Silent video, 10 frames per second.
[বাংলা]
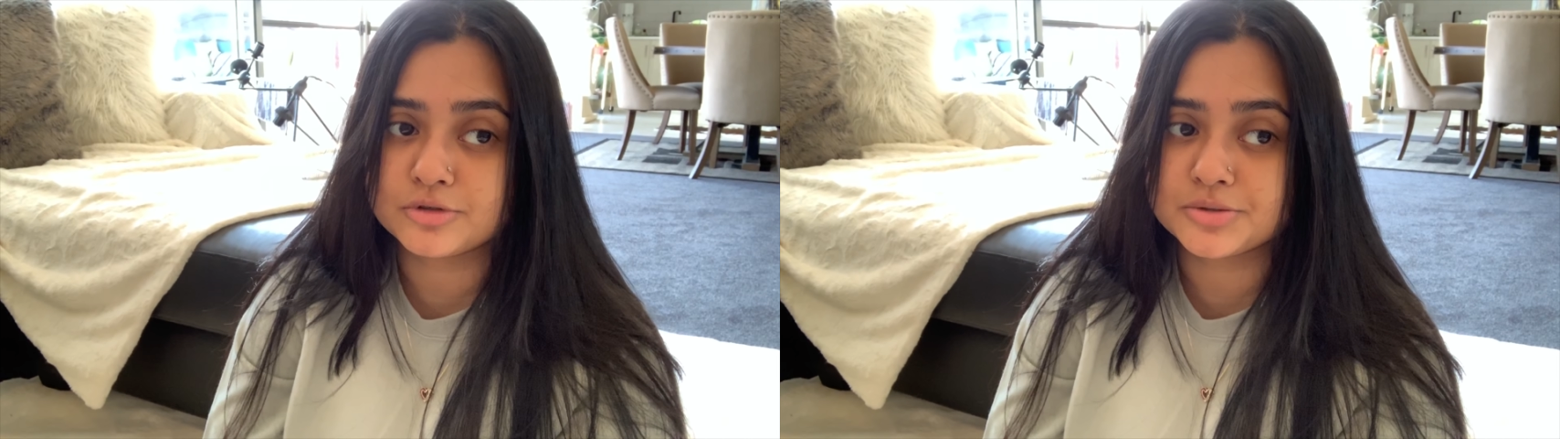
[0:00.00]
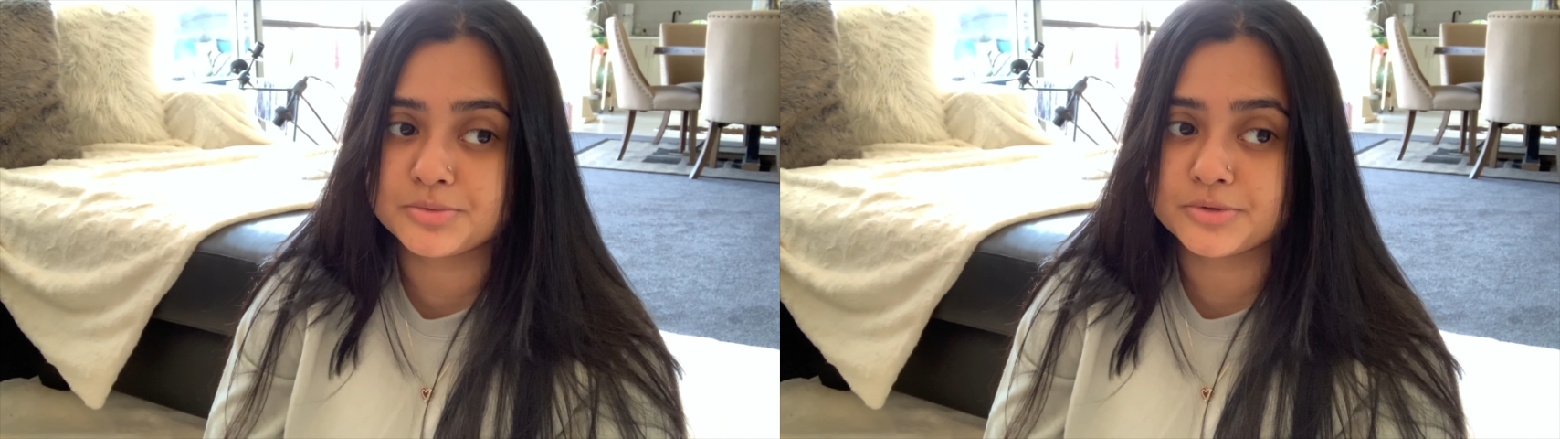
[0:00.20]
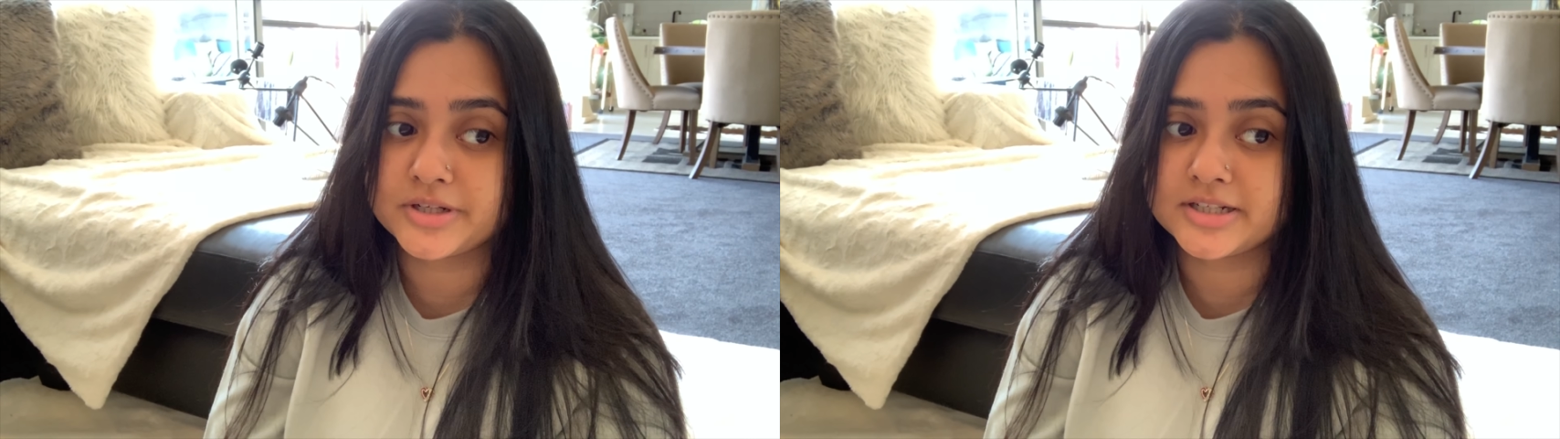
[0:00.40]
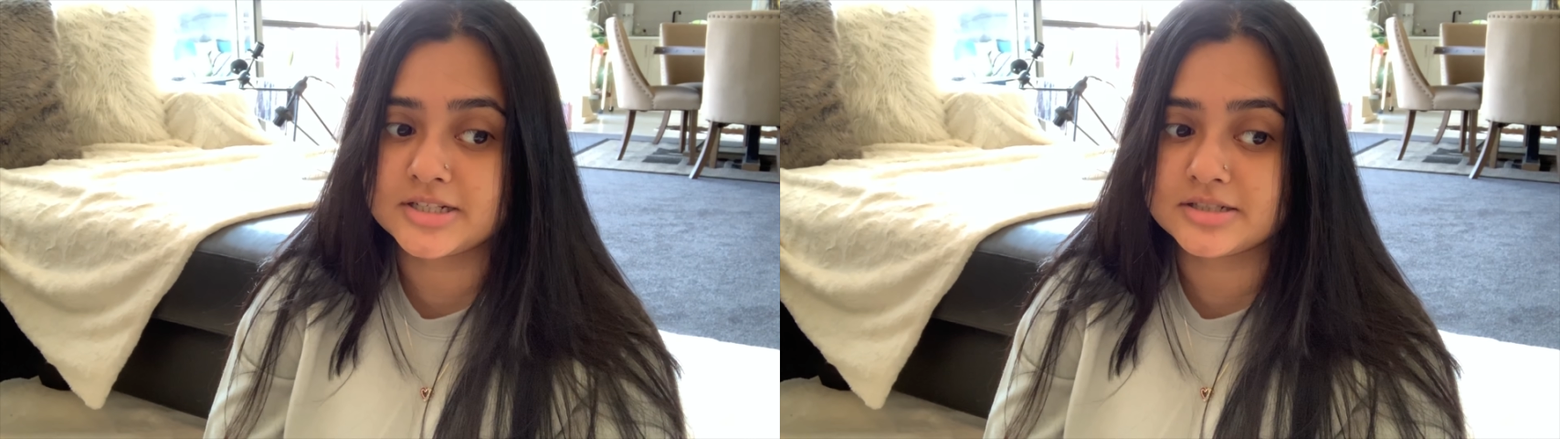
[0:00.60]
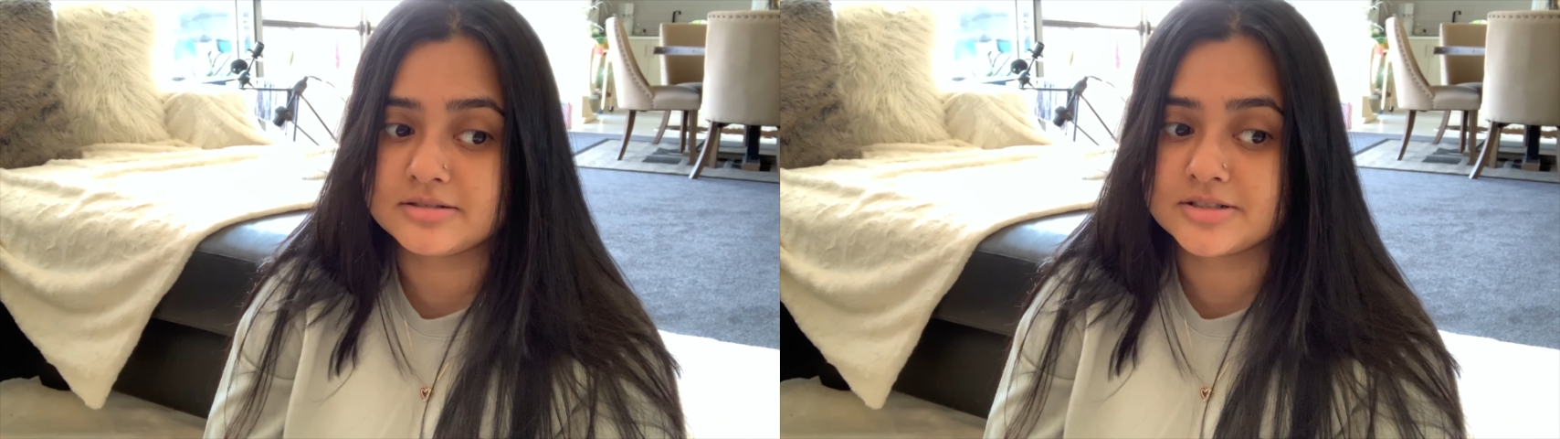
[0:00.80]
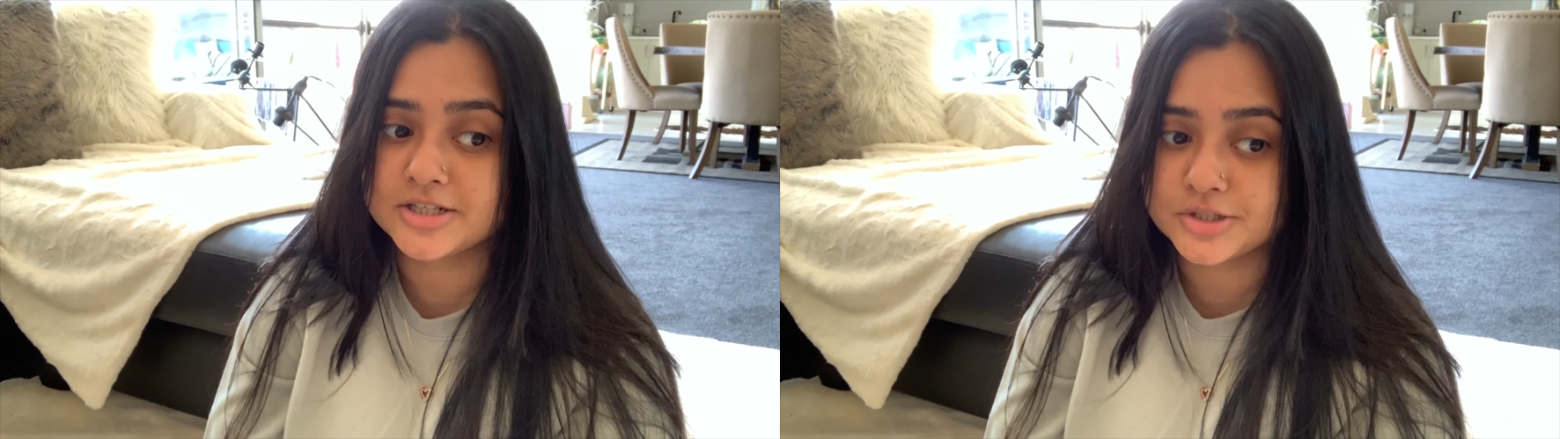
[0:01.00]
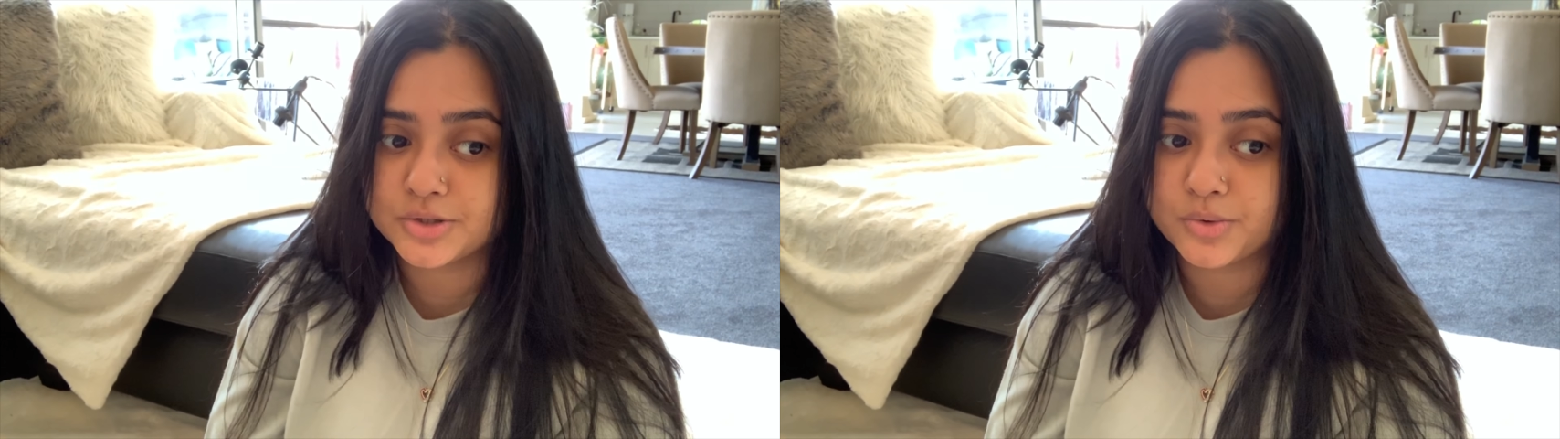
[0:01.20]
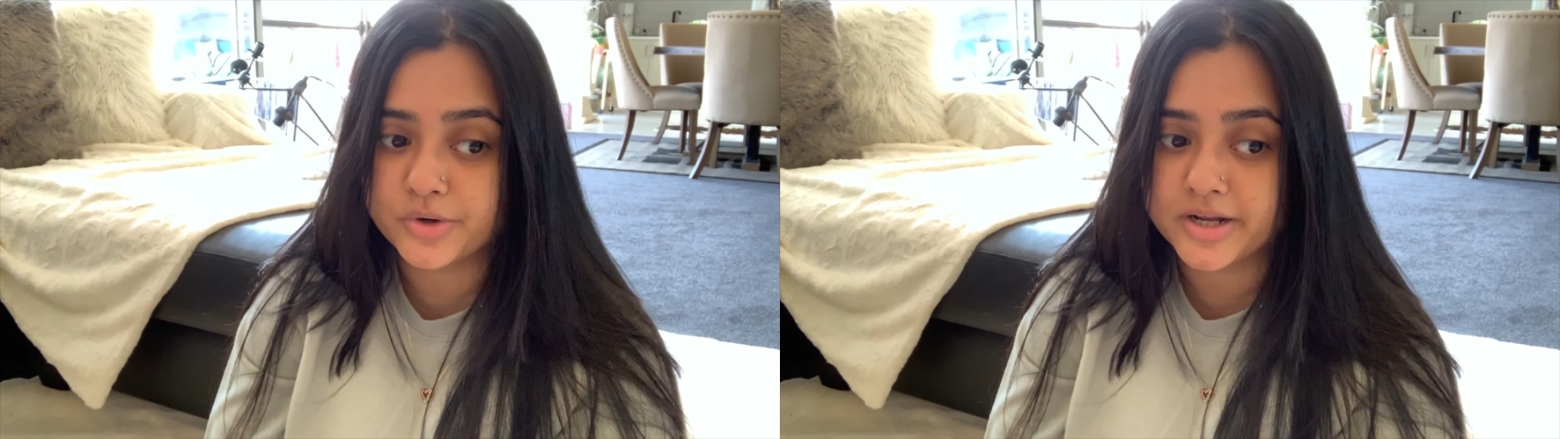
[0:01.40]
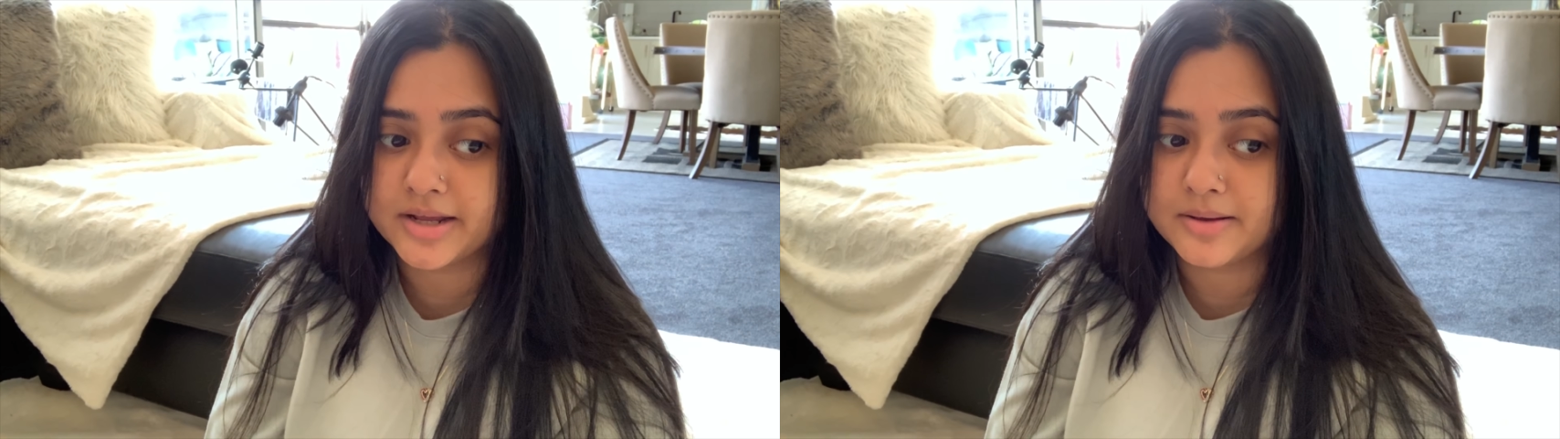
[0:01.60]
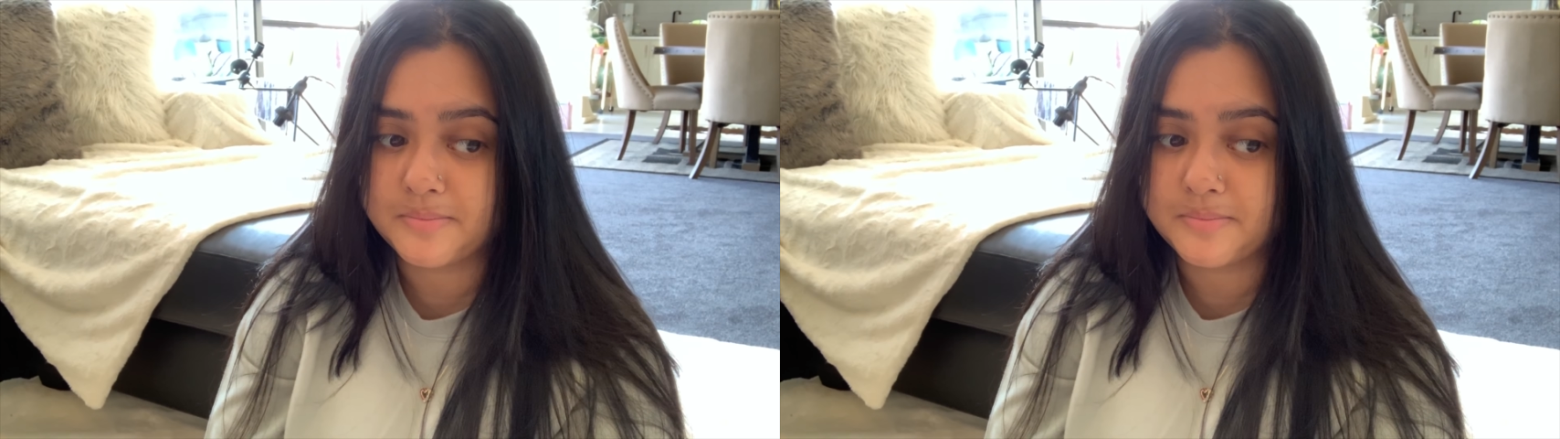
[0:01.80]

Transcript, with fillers: বসবো এডিট শেষ করে